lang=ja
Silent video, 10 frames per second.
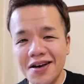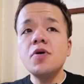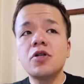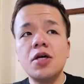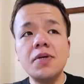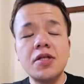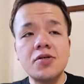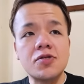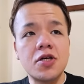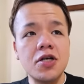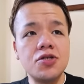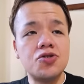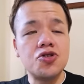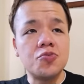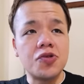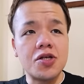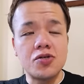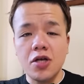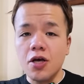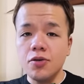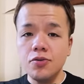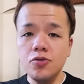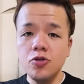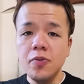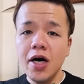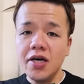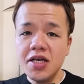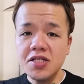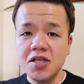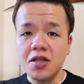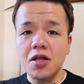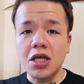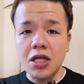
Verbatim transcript: 今食べてる最中もですね、 Uber Eats だった